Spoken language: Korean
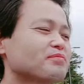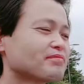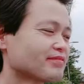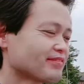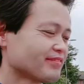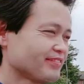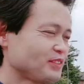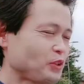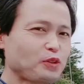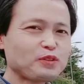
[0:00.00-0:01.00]
That's
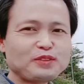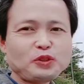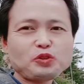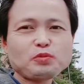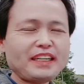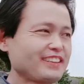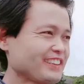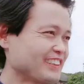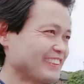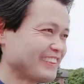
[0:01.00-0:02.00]
it. Not, not too bad.
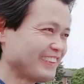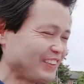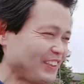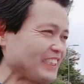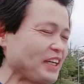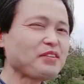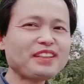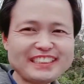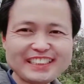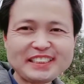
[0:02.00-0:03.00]
Not too bad. Okay, thank you very
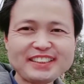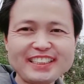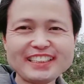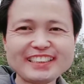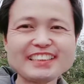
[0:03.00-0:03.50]
much. All yeah.